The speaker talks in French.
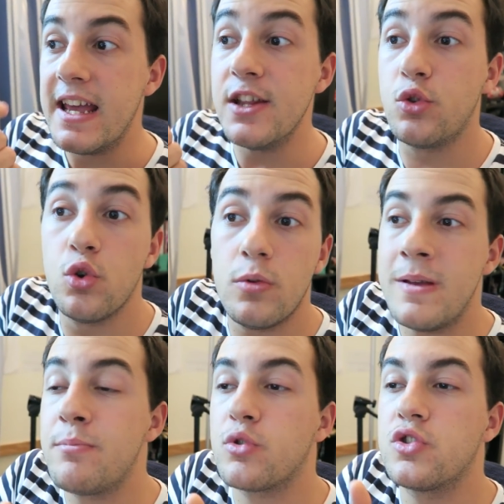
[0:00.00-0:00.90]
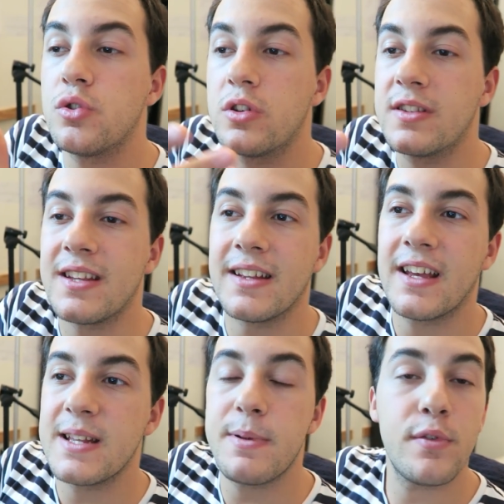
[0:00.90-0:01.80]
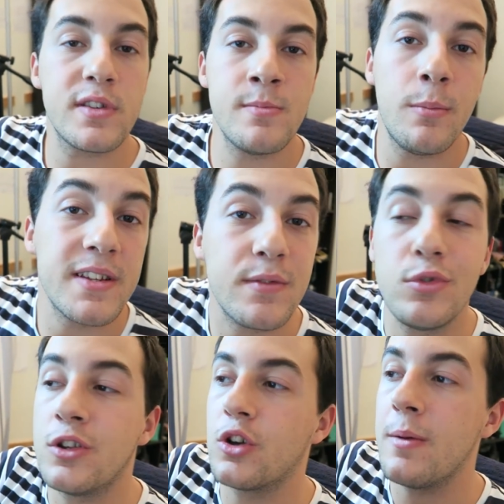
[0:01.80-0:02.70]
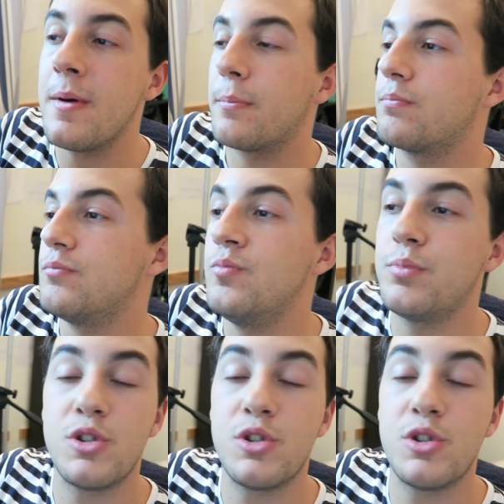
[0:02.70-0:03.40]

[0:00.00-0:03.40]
Et deux, même pour ceux que ça intéresse pas forcément, bah, ça vous donne quand même une,